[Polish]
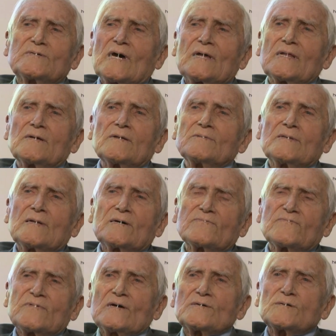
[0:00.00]
całe na,
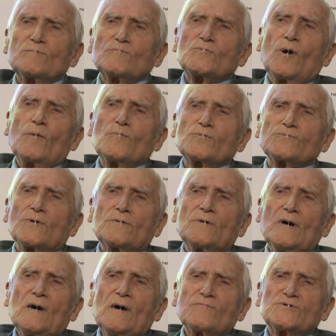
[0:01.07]
w naszym domu to
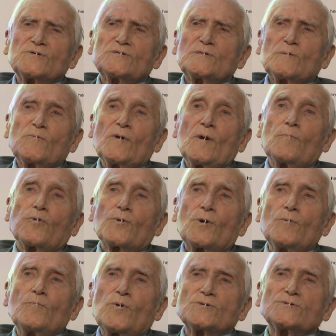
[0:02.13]
wszyscy mówili,
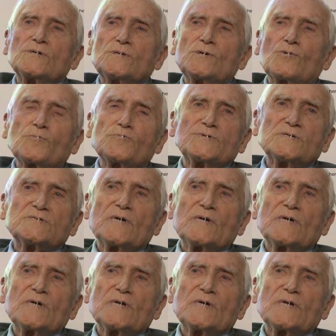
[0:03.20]
broń Boże, nie róbcie